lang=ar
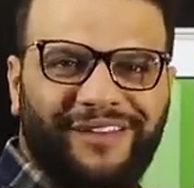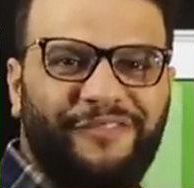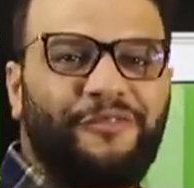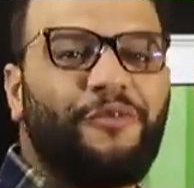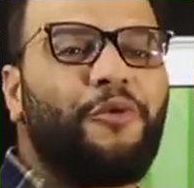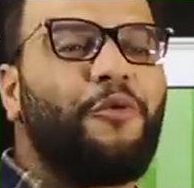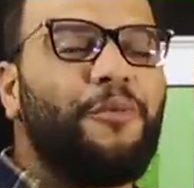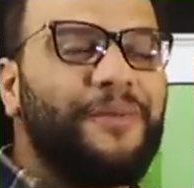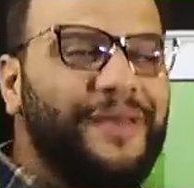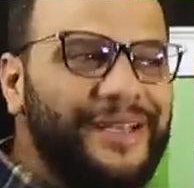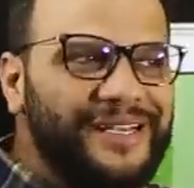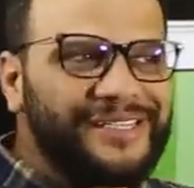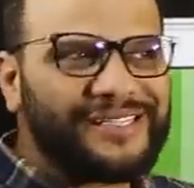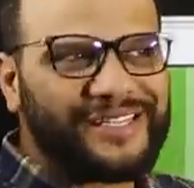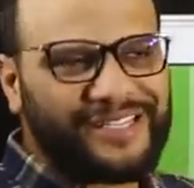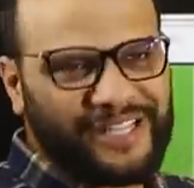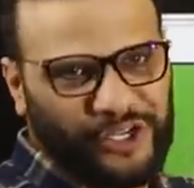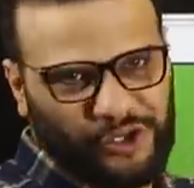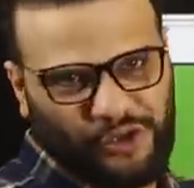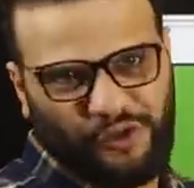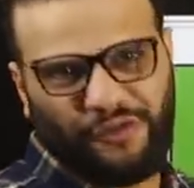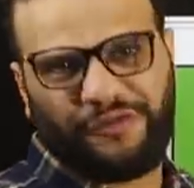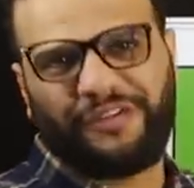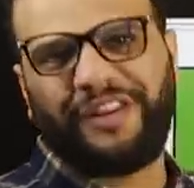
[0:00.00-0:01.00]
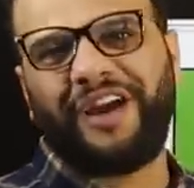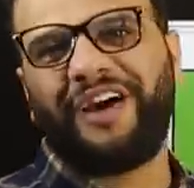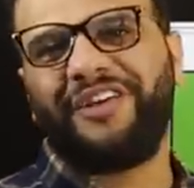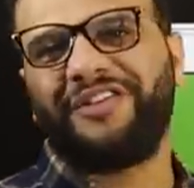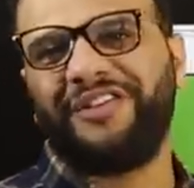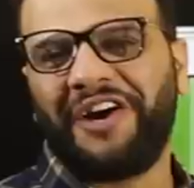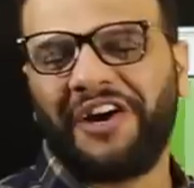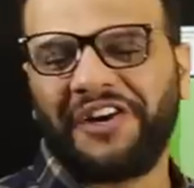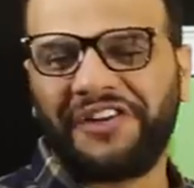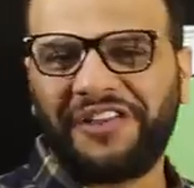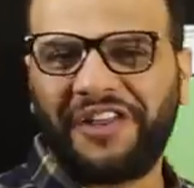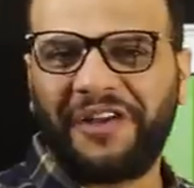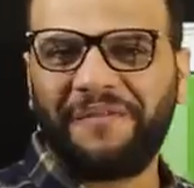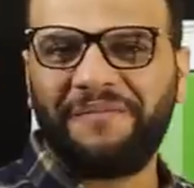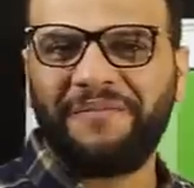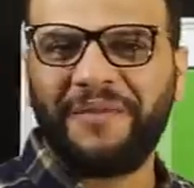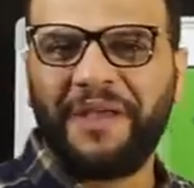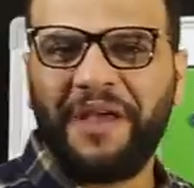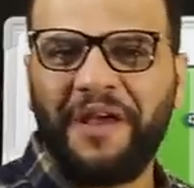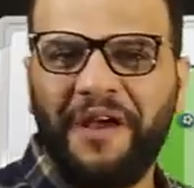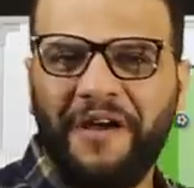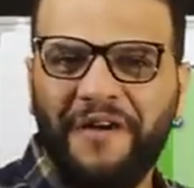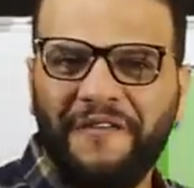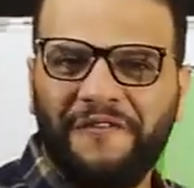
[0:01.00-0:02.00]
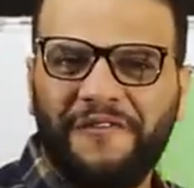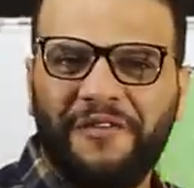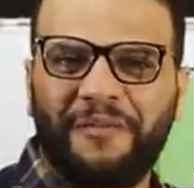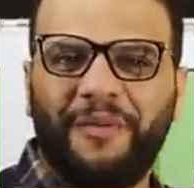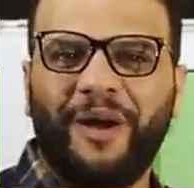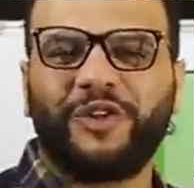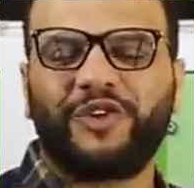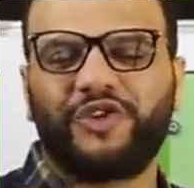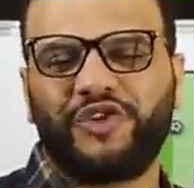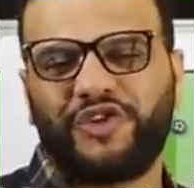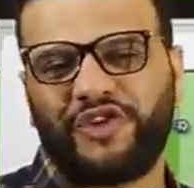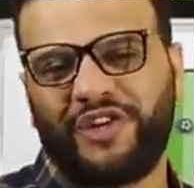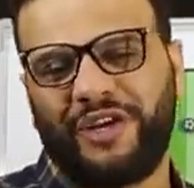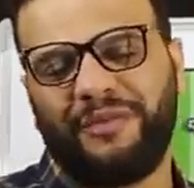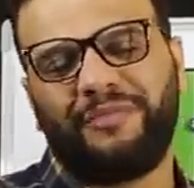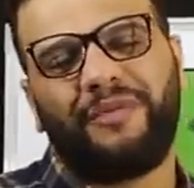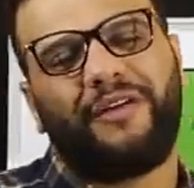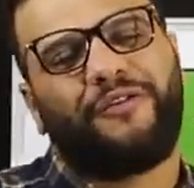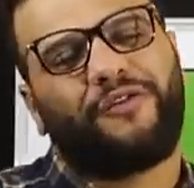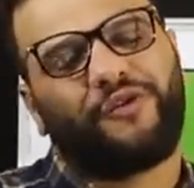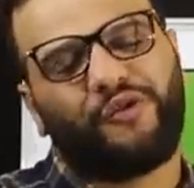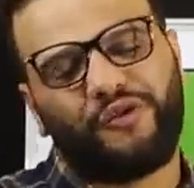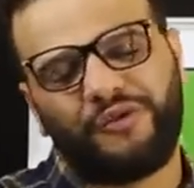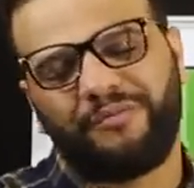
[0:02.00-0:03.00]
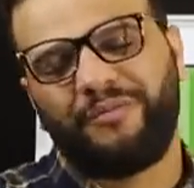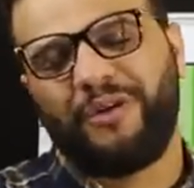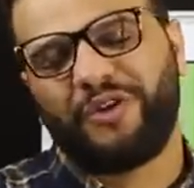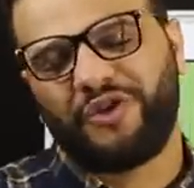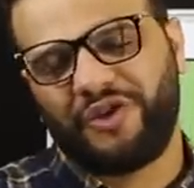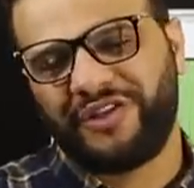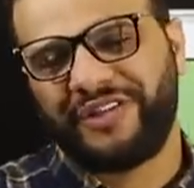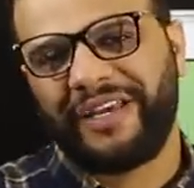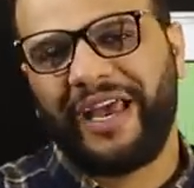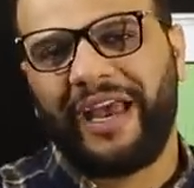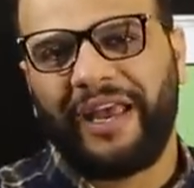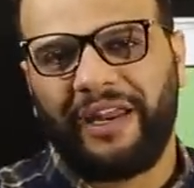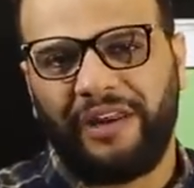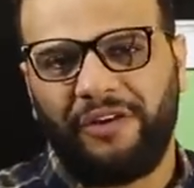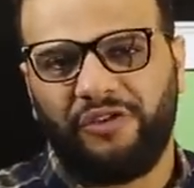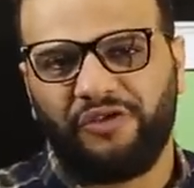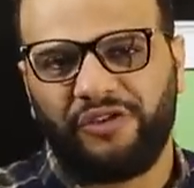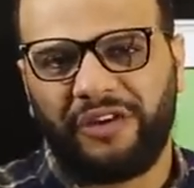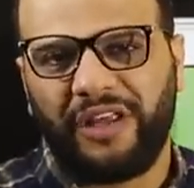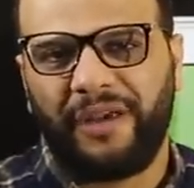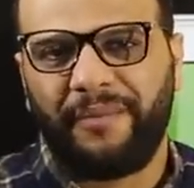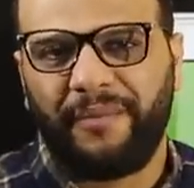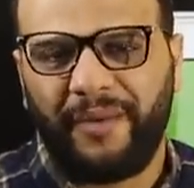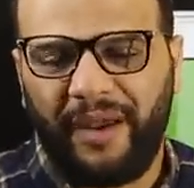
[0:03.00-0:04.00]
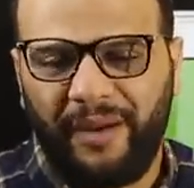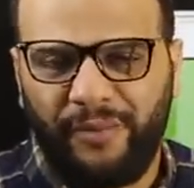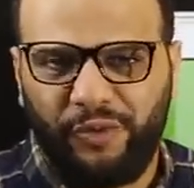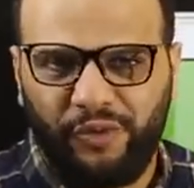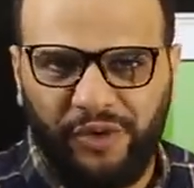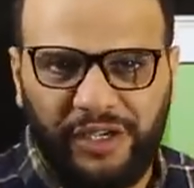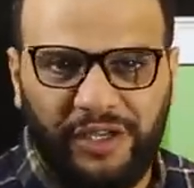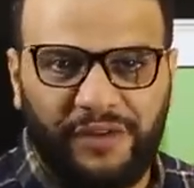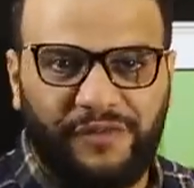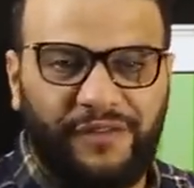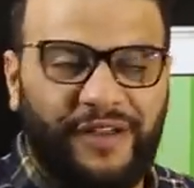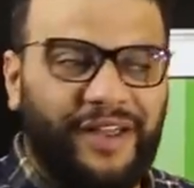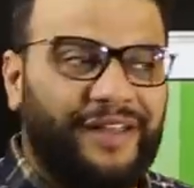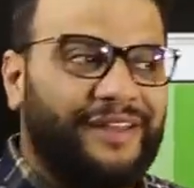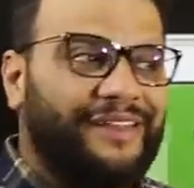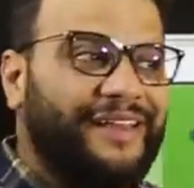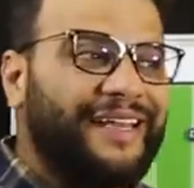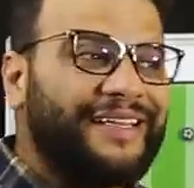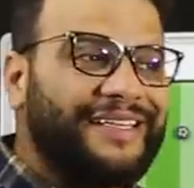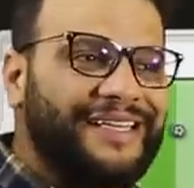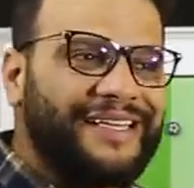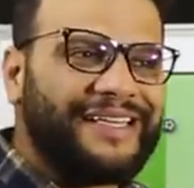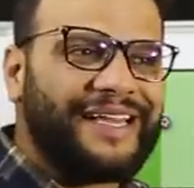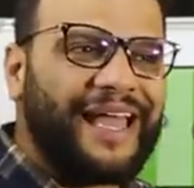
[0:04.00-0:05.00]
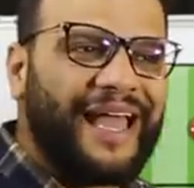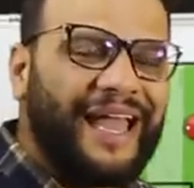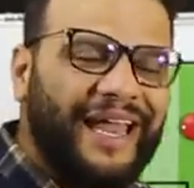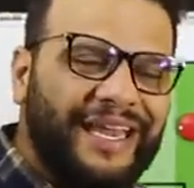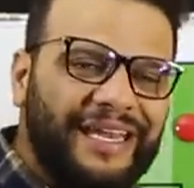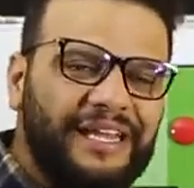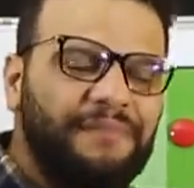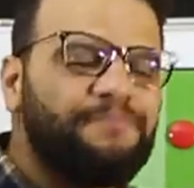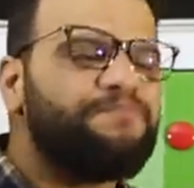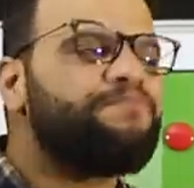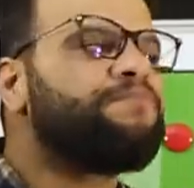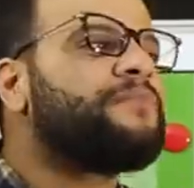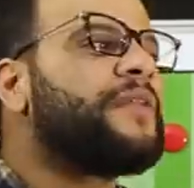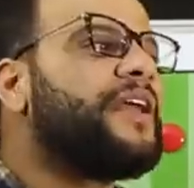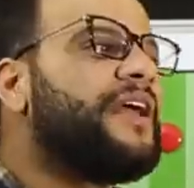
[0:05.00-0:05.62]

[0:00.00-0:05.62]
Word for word: وميزه انك شفتها النهارده في ماتش المفروض ماتش سهل قدام ابو قير فالنادي الاهلي